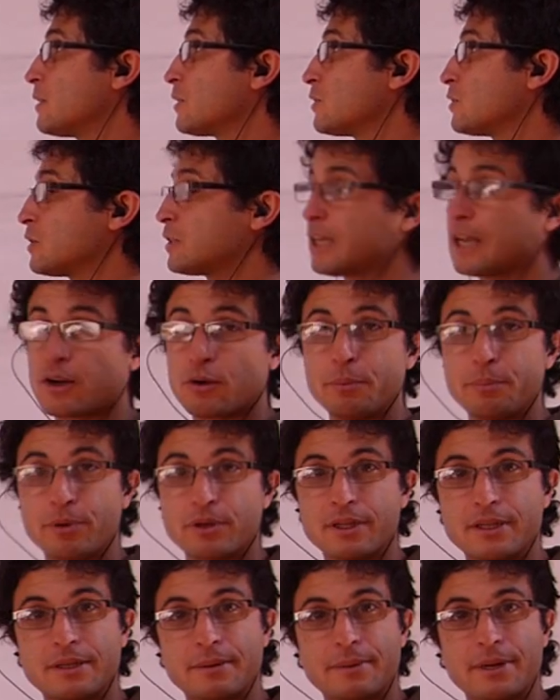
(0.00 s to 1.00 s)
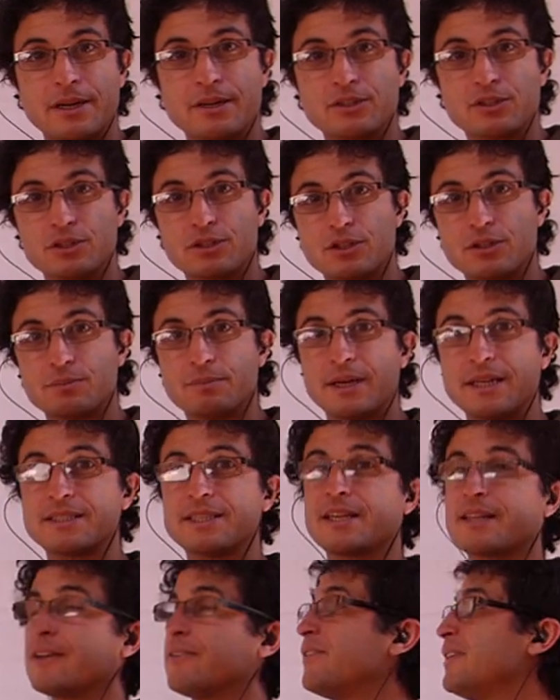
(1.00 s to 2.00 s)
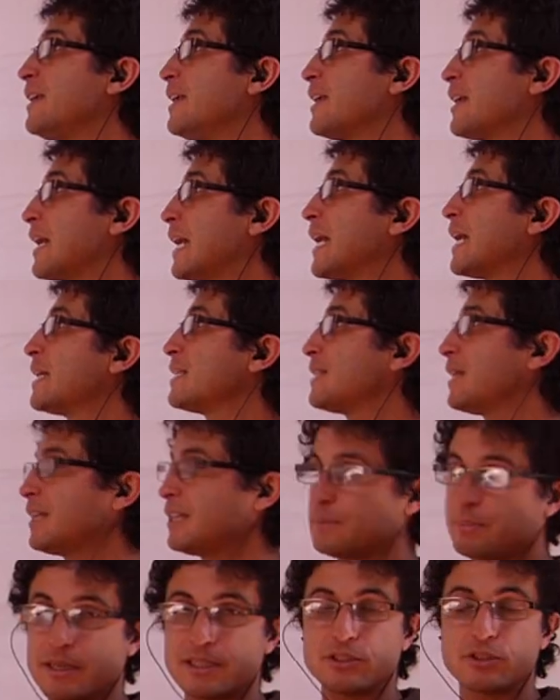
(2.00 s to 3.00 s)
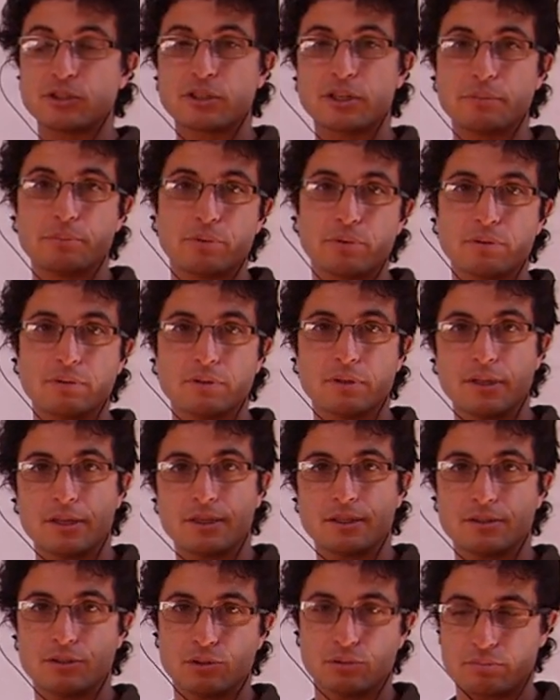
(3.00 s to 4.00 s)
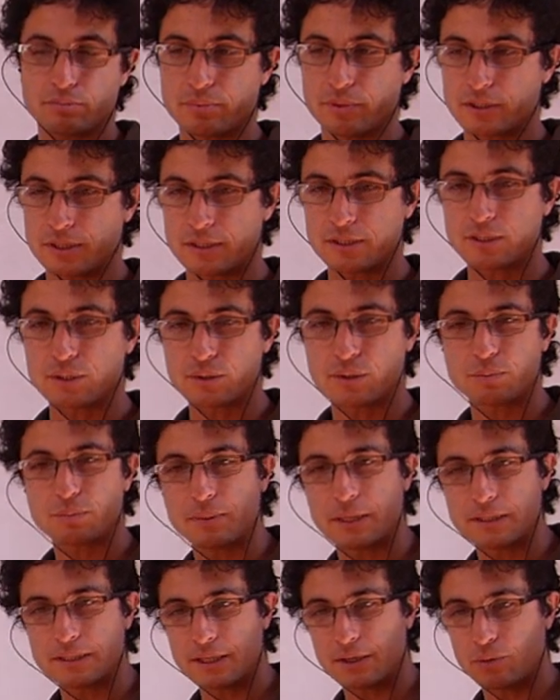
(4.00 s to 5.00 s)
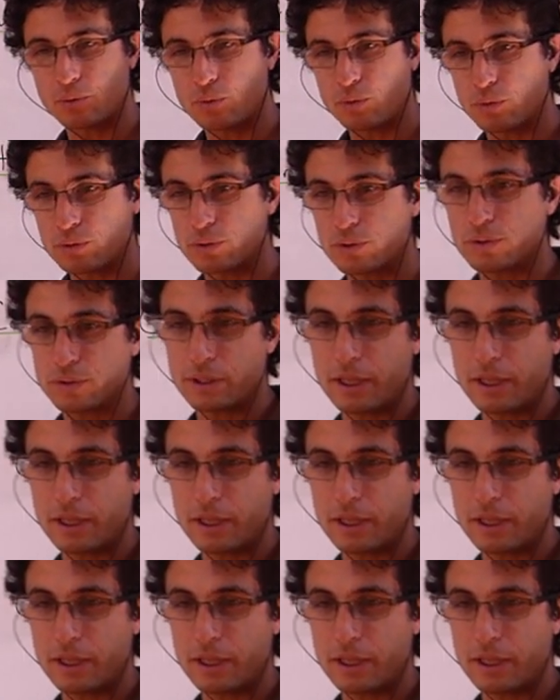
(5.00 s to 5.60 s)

Entonces algo importante para nosotros va a ser definir qué es el espacio-tiempo. De hecho, pues esto va a ser un curso